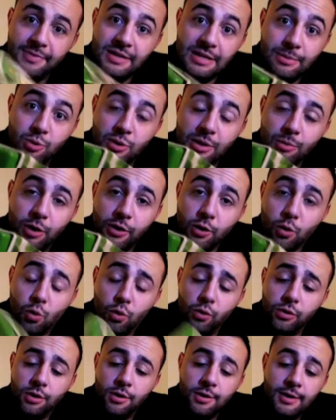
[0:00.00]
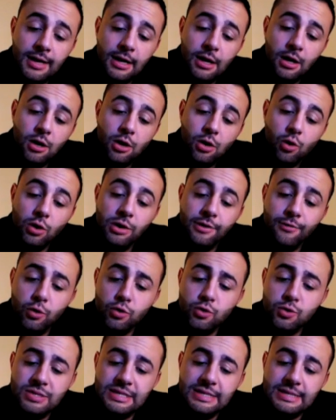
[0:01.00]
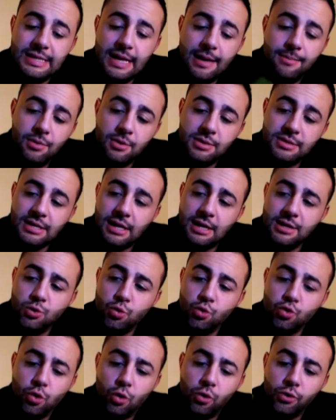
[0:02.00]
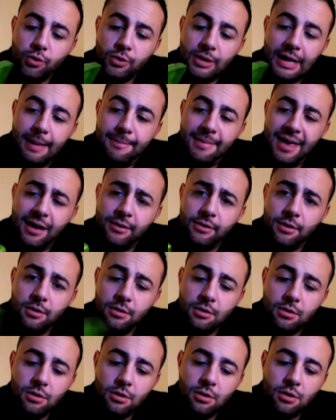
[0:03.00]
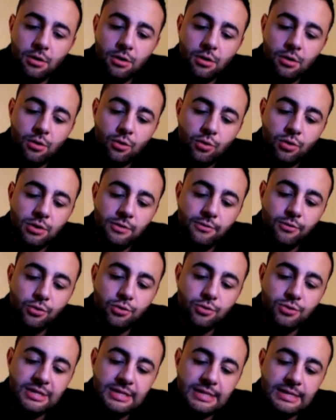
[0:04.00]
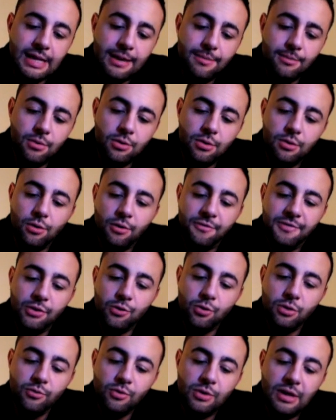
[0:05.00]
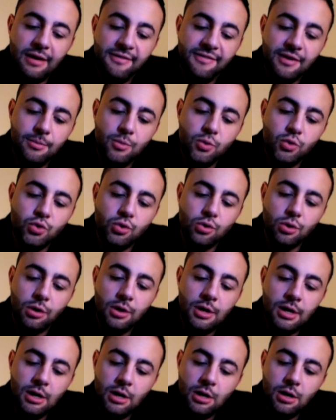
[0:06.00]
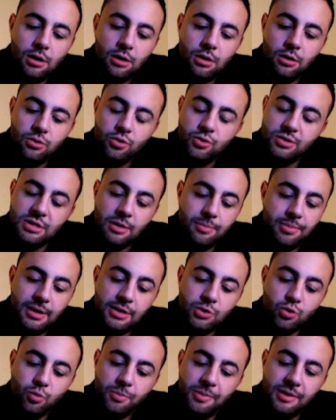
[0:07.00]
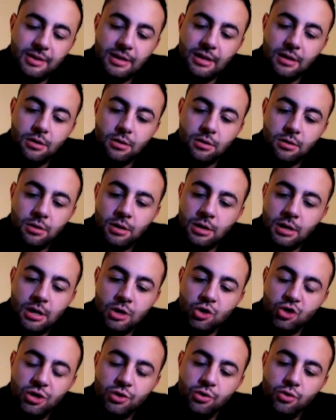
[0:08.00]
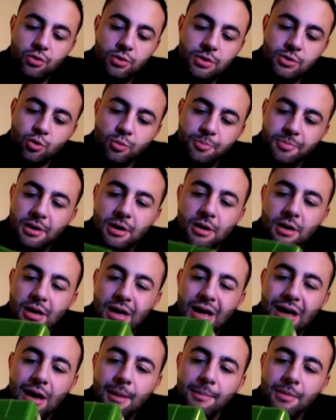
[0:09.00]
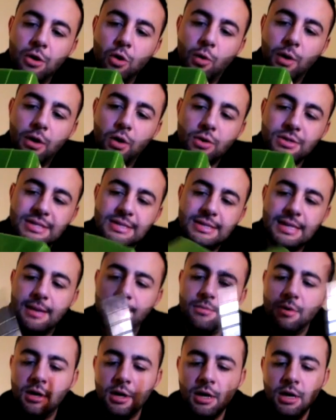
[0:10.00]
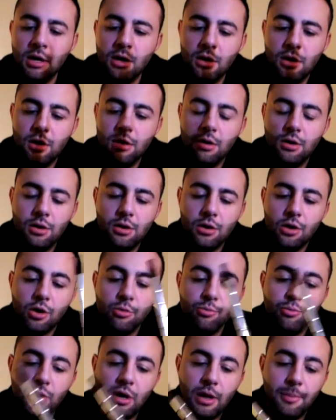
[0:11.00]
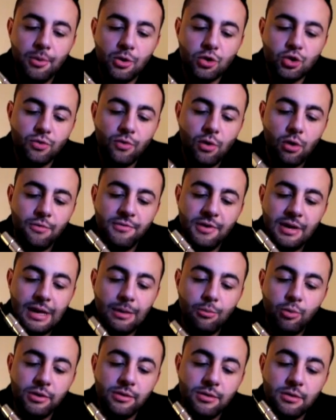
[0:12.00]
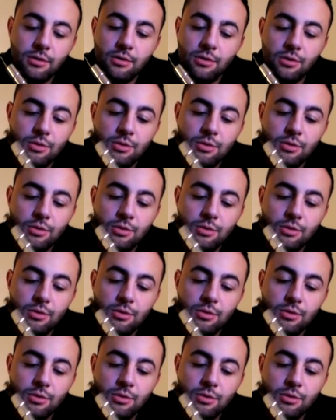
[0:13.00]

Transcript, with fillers: c'est plus des boîtes rondes. Au niveau du système, ça reste toujours autant de la merde. Euh, au niveau du système, euh, en fait, au niveau de la fermeture, euh, je sais pas, ils ont pas été ingénieux, ils ont pas amélioré leur système. Comme vous pouvez l'apercevoir, en fait, la boîte